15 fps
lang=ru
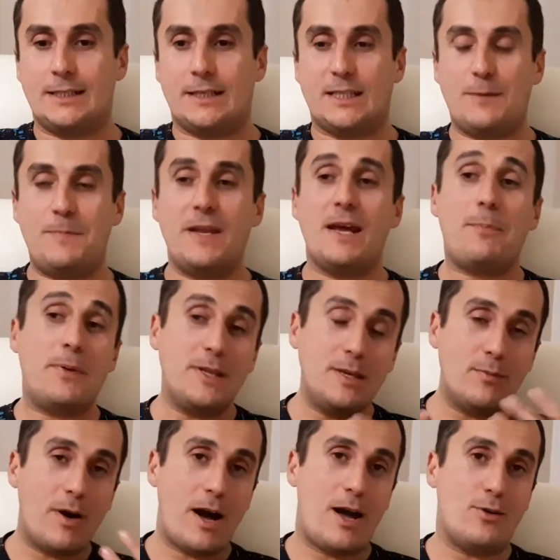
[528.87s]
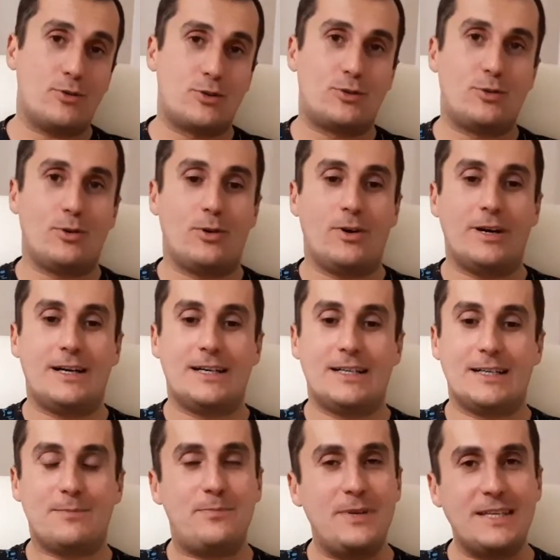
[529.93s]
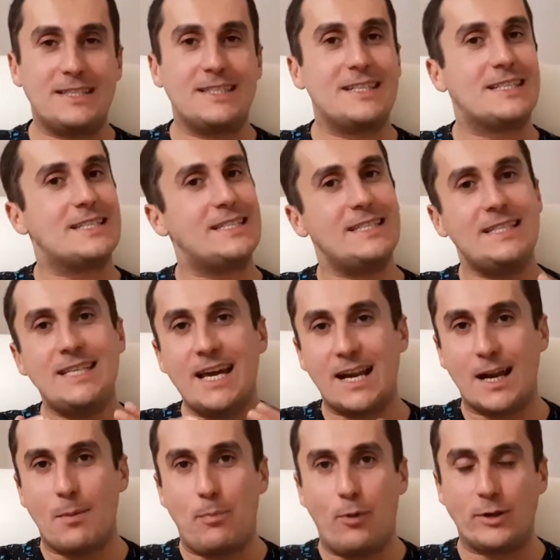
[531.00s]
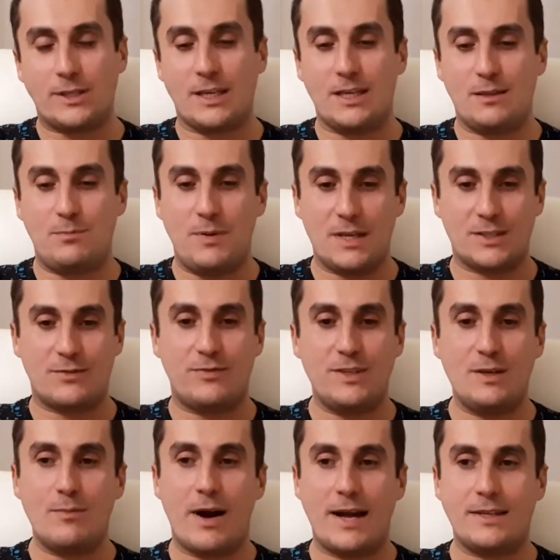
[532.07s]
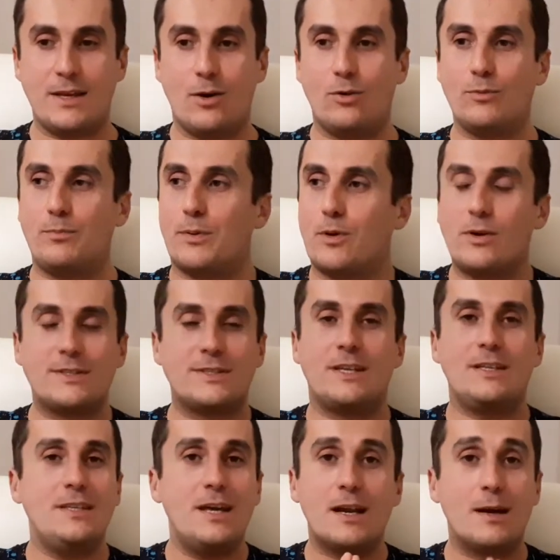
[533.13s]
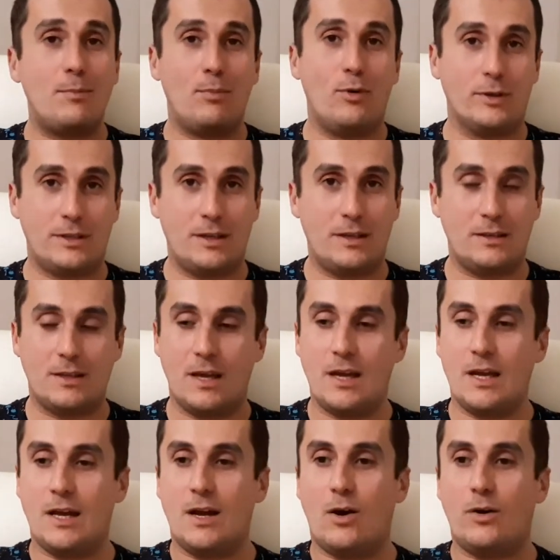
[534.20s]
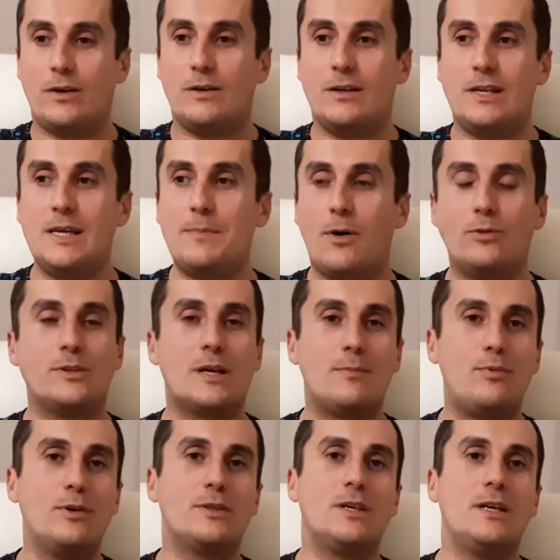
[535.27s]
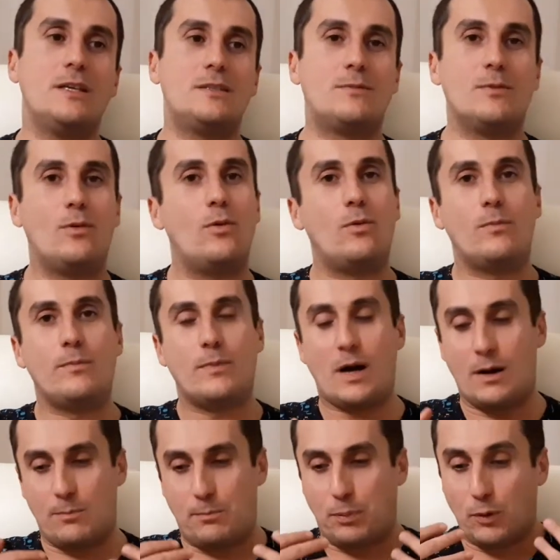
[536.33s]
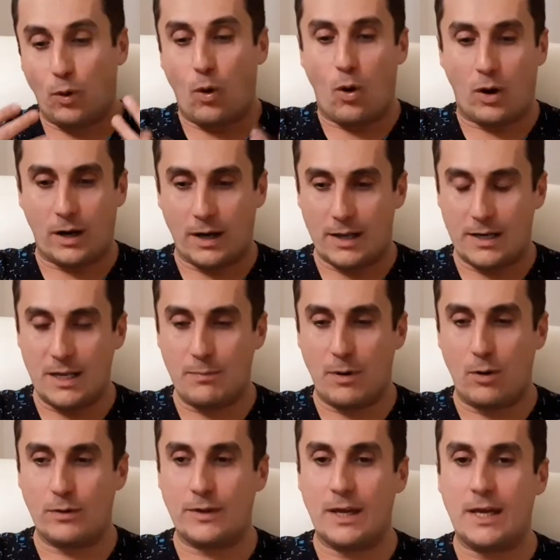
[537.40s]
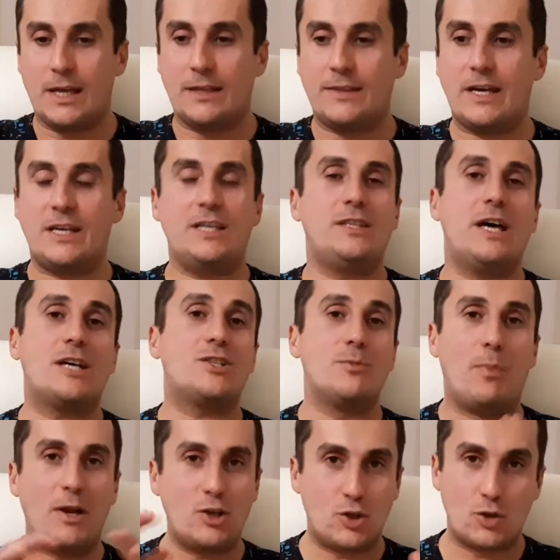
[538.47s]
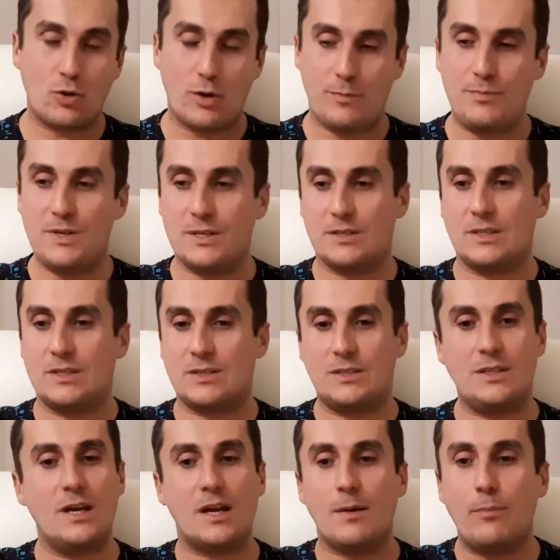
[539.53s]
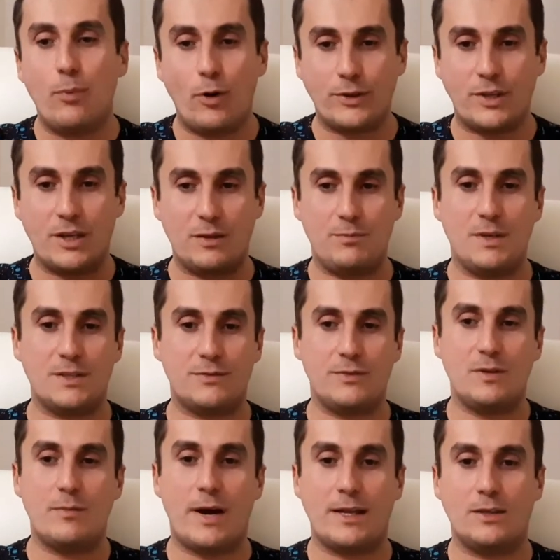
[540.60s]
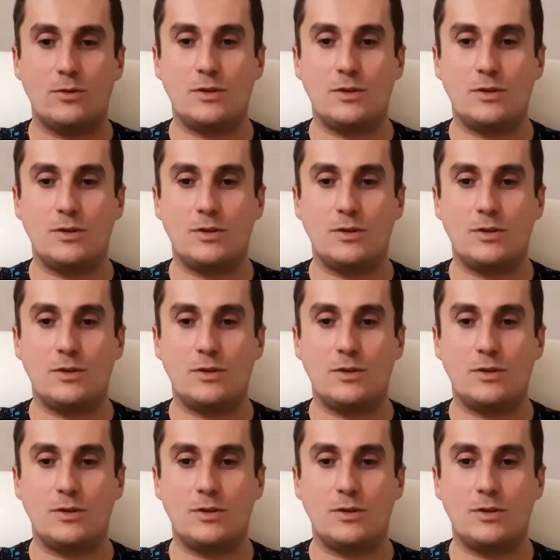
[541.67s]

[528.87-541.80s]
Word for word: Теперь я понимаю, что бизнес не работает без внимания. Он просто не работает. Либо он работает э, плохо, либо он да, и даже большой бизнес не работает без внимания.